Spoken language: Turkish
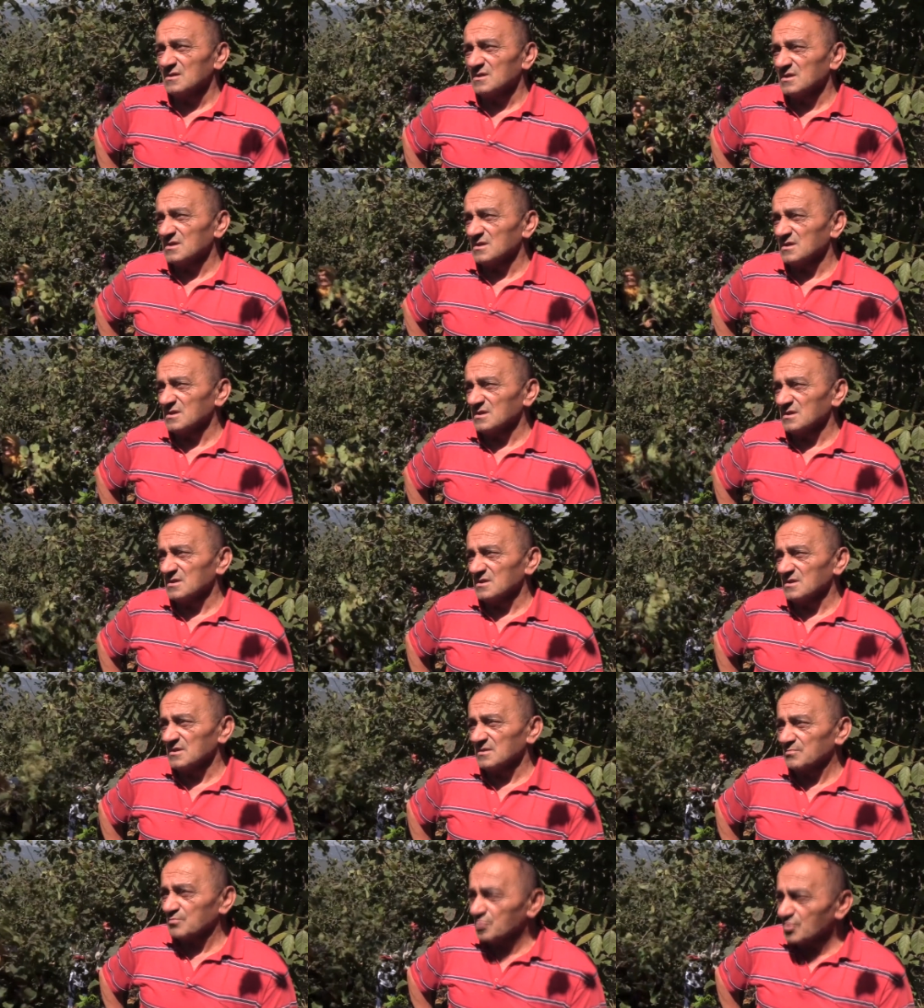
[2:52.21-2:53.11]
e,
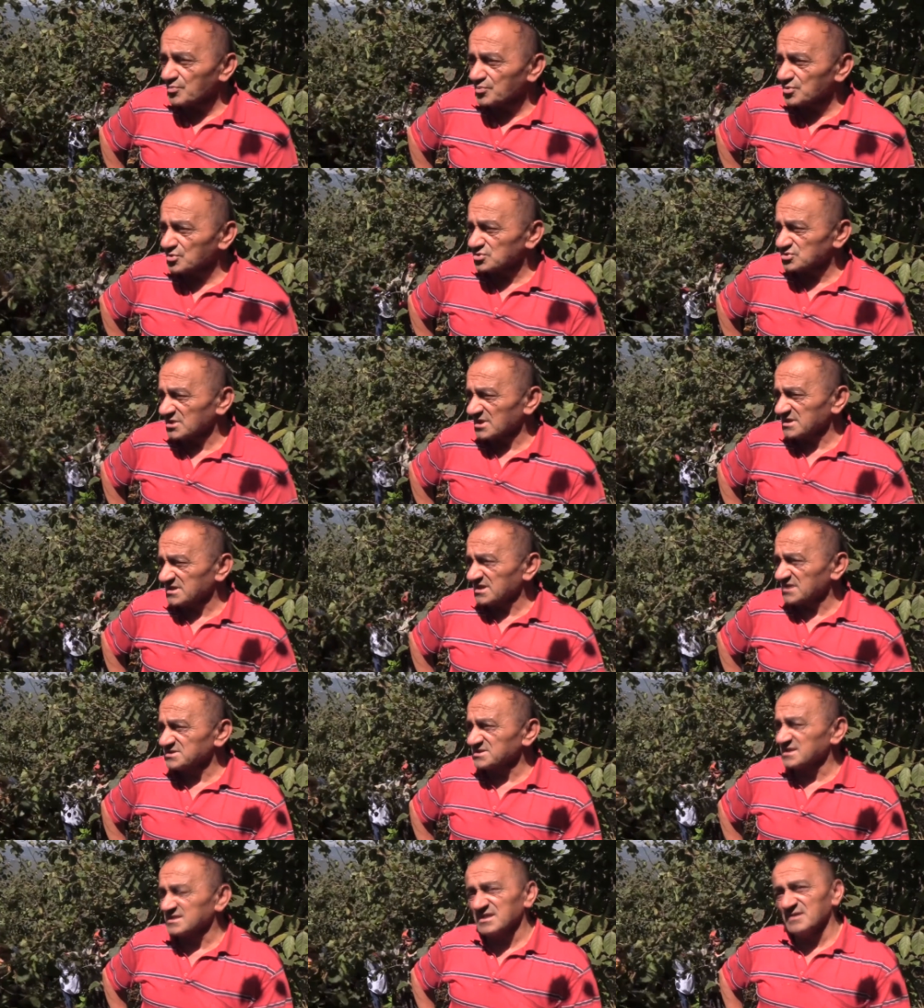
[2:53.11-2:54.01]
bu proje
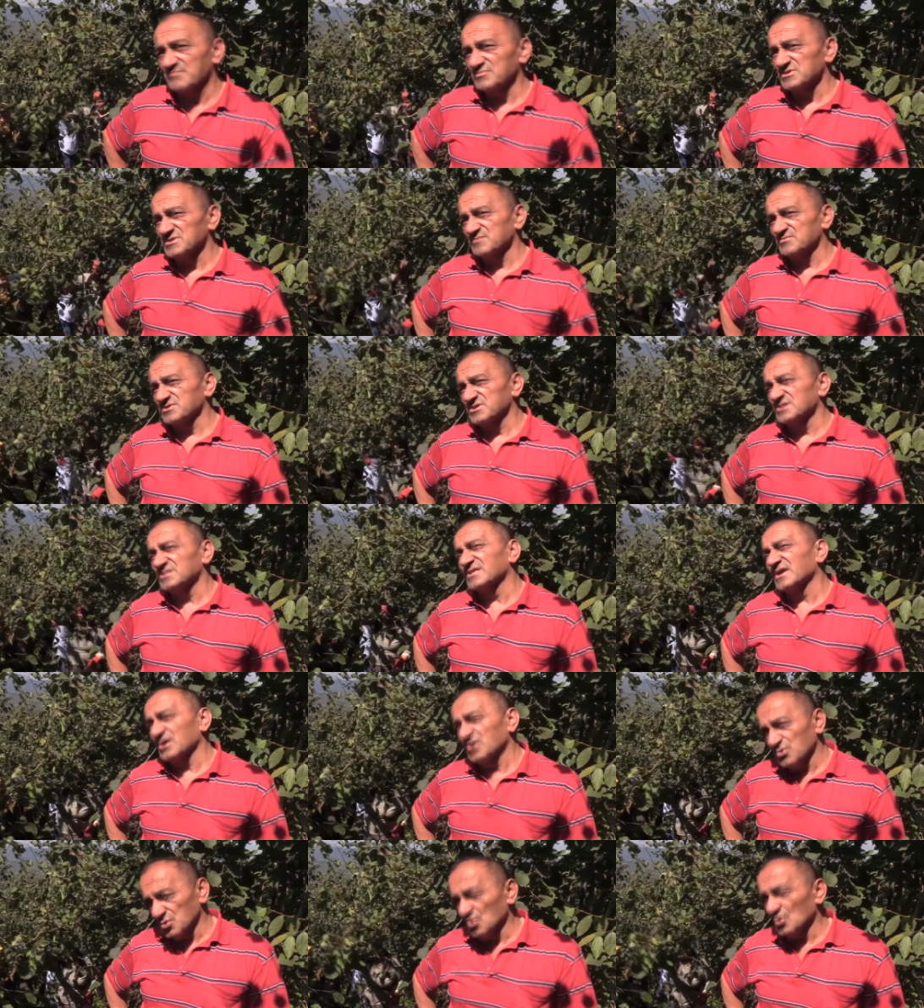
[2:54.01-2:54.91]
gerçekten bizim için
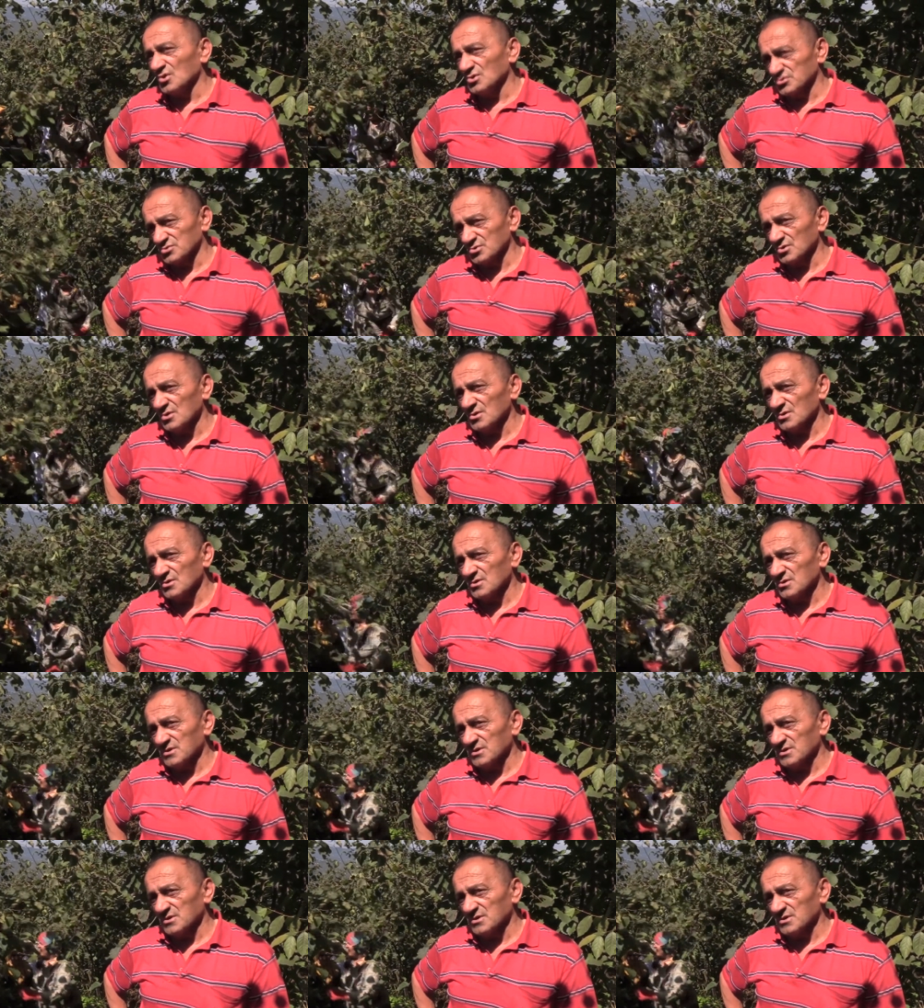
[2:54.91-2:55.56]
de iyi oldu.